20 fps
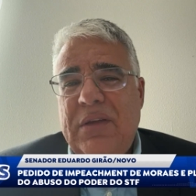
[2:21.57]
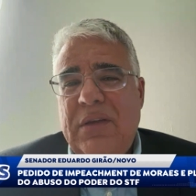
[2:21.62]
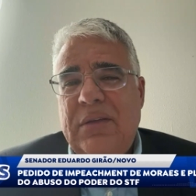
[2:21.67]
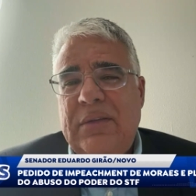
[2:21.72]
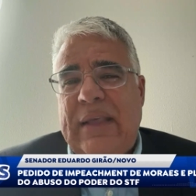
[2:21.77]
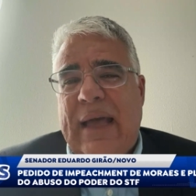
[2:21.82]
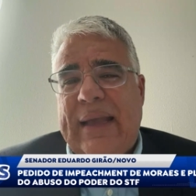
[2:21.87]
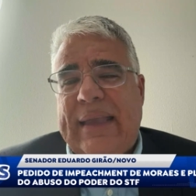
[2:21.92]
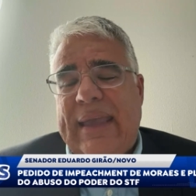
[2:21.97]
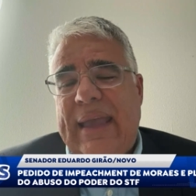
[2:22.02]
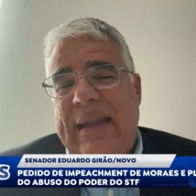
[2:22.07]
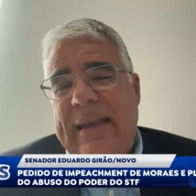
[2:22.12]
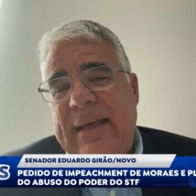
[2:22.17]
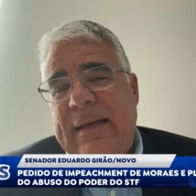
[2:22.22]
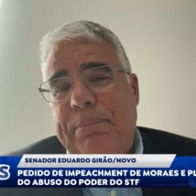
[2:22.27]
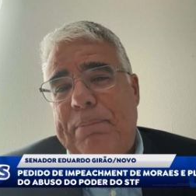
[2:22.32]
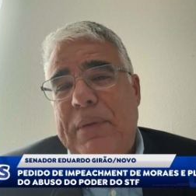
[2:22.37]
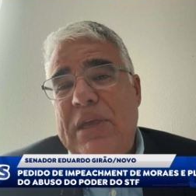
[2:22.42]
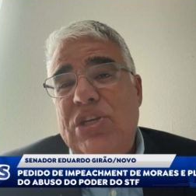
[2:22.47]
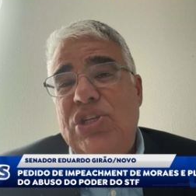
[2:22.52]

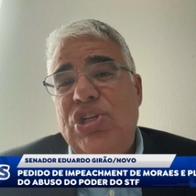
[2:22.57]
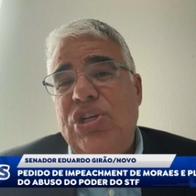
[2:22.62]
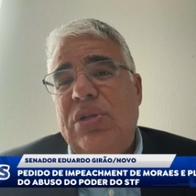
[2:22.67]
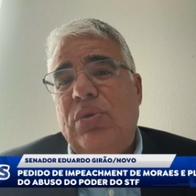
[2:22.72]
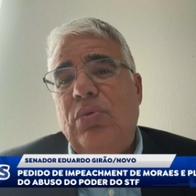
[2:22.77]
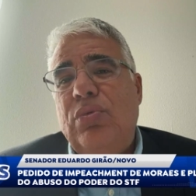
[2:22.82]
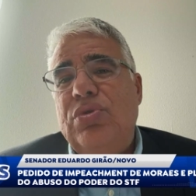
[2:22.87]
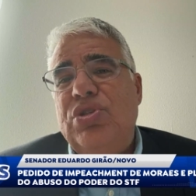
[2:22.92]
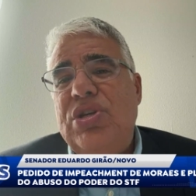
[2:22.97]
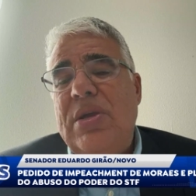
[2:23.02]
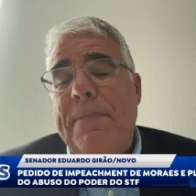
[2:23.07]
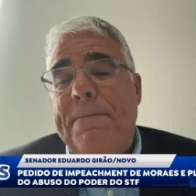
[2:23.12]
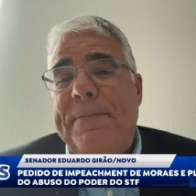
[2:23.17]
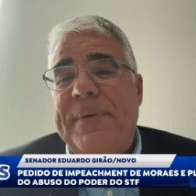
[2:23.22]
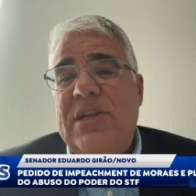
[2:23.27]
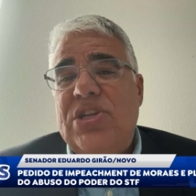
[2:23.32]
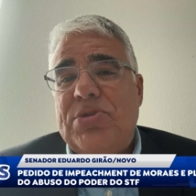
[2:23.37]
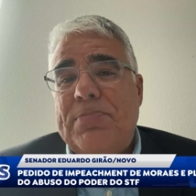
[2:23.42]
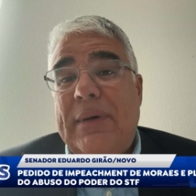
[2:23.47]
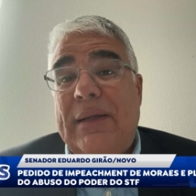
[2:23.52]
daquele pedido de
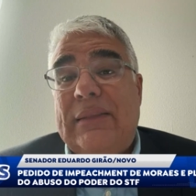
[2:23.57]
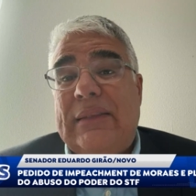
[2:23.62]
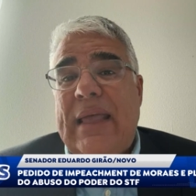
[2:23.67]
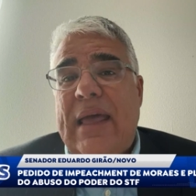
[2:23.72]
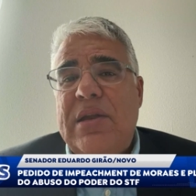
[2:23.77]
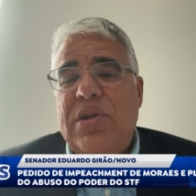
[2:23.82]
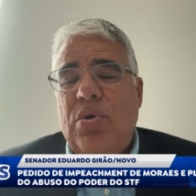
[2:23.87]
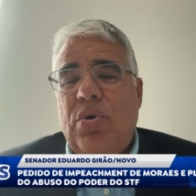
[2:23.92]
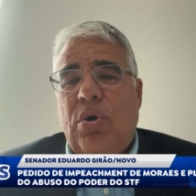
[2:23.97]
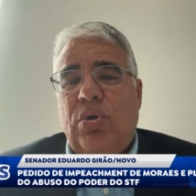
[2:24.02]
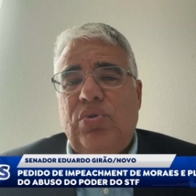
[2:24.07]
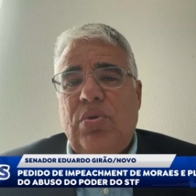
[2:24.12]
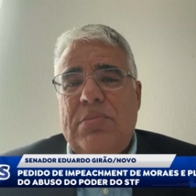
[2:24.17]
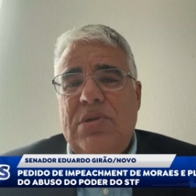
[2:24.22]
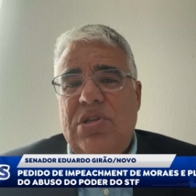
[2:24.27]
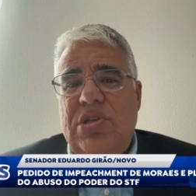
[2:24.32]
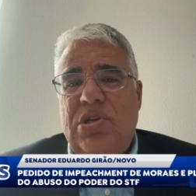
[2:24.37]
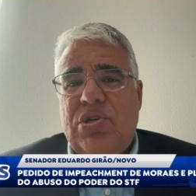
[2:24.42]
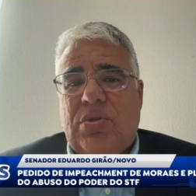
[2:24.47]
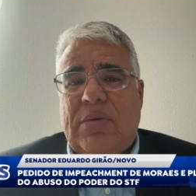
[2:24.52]
impeachment anterior do
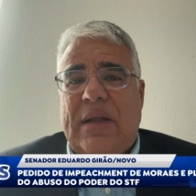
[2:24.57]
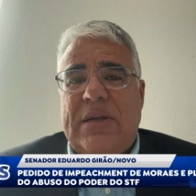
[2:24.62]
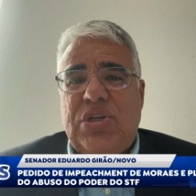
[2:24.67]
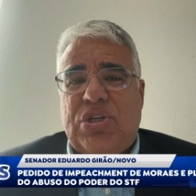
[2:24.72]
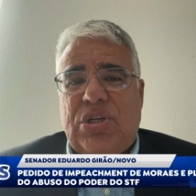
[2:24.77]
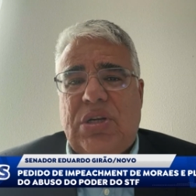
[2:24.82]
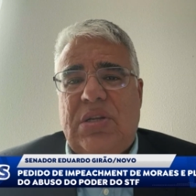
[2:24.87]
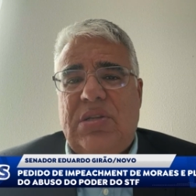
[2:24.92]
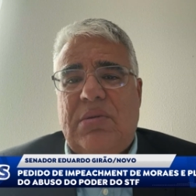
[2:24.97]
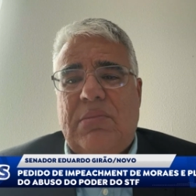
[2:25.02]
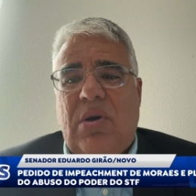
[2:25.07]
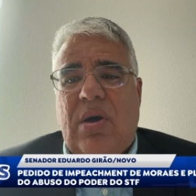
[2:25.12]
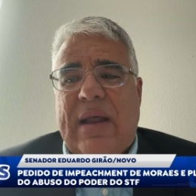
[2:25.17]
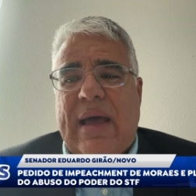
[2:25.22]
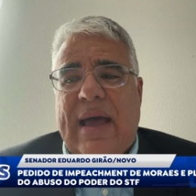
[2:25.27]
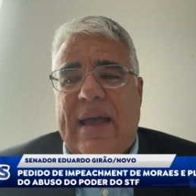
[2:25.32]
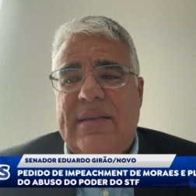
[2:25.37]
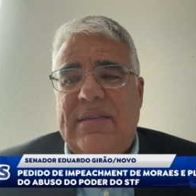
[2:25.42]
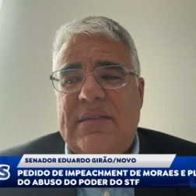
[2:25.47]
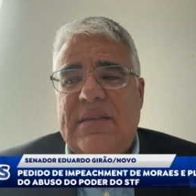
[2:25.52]
ministro Alexandre de
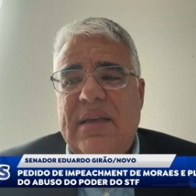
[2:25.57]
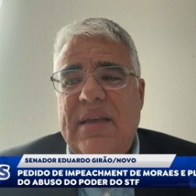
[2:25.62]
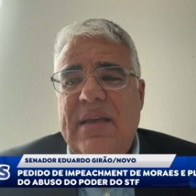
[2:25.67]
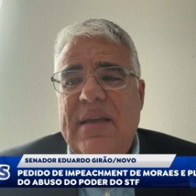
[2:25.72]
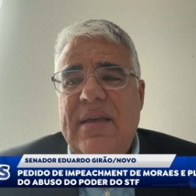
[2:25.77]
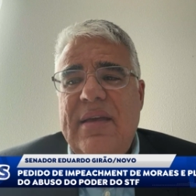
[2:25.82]
Moraes.